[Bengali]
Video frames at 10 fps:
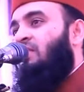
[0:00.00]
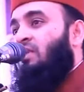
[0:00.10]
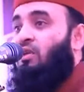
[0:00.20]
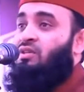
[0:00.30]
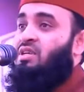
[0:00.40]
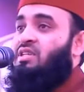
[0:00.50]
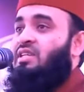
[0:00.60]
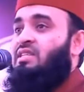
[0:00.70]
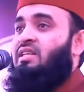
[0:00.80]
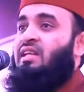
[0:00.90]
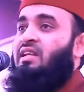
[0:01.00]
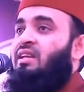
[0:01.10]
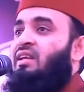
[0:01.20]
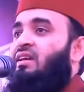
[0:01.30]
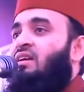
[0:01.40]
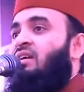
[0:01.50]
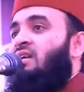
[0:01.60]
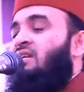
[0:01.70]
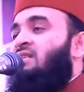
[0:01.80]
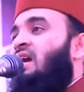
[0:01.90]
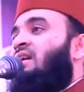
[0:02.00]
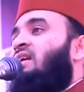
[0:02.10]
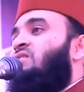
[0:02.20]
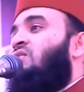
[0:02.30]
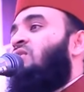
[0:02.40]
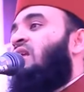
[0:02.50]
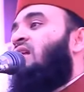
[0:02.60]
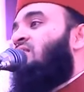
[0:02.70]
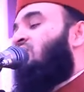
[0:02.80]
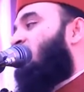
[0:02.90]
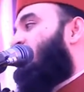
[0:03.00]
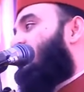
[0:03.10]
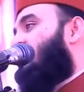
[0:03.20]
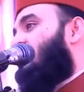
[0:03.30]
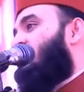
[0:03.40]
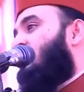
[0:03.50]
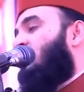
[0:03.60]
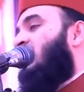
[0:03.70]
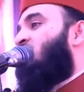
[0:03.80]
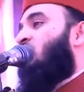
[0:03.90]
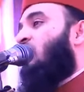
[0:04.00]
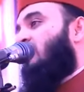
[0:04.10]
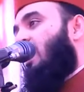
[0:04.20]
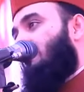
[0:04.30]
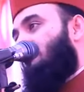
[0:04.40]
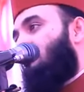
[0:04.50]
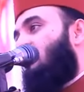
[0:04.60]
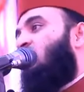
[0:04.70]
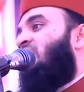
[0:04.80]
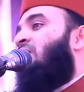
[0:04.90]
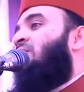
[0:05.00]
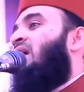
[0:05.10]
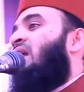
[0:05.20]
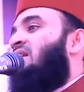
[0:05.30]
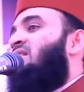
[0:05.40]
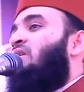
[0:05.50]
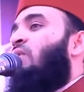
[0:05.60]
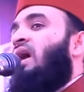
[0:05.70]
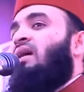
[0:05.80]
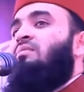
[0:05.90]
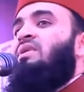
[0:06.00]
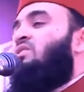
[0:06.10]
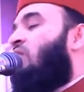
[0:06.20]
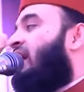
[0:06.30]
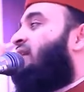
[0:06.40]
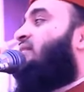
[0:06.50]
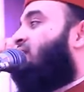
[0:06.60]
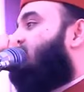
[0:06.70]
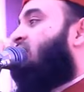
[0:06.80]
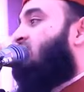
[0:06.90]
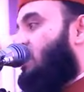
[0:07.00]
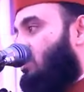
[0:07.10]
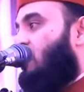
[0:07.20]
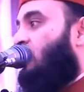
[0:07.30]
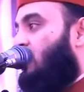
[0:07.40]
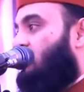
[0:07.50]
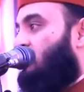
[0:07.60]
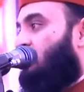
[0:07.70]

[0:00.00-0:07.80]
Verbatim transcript: লজ্জাশীল ছিলেন চারটা সোননাথ সব নবীদের ছিল লাজুকতা দুই নাম্বার আর সিওয়াক মেসোয়াক মেসোয়াক করেন তো